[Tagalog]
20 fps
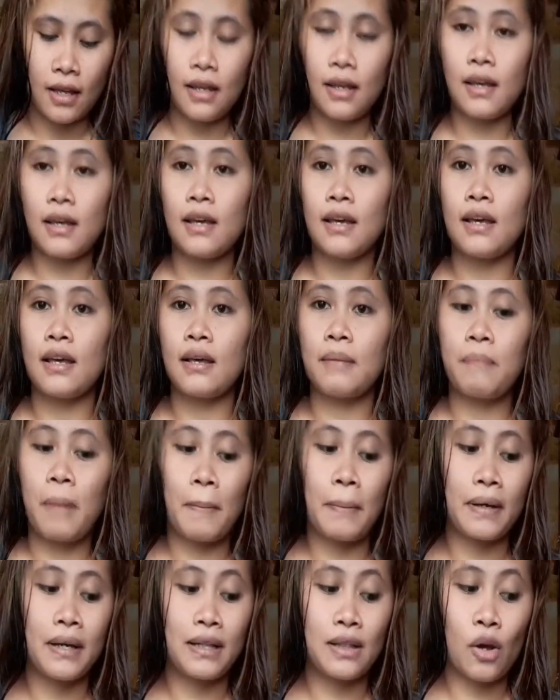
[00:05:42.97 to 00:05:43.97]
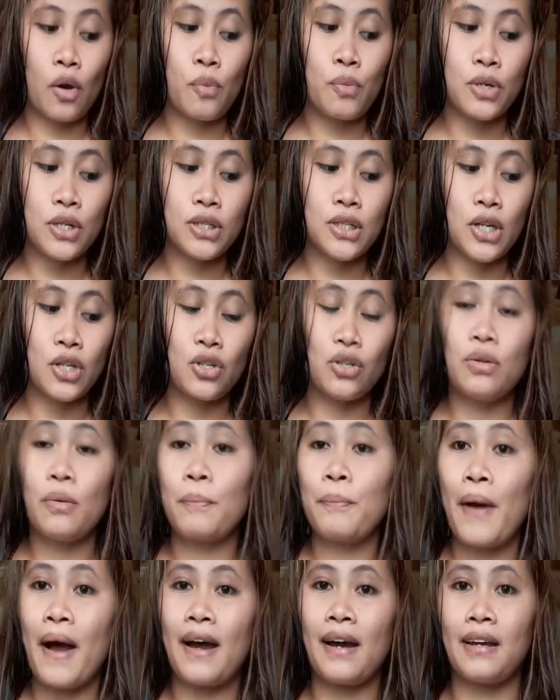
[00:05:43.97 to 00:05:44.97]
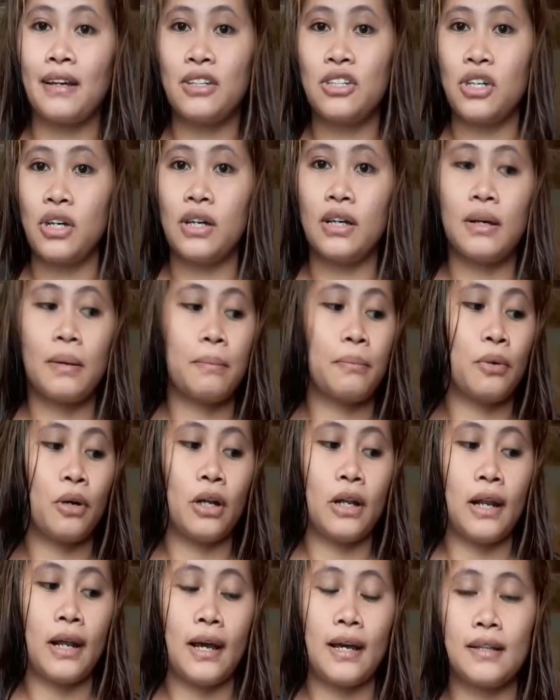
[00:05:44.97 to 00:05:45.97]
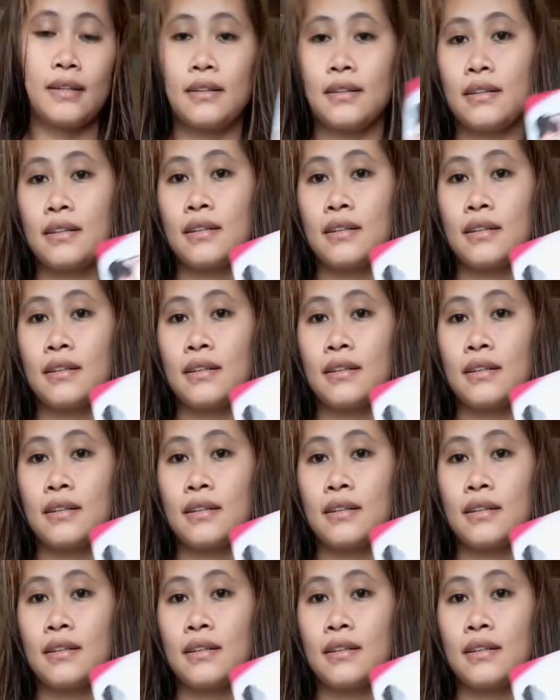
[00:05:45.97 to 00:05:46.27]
ipapakita ko muna sa inyo yung packaging ng Brilliant.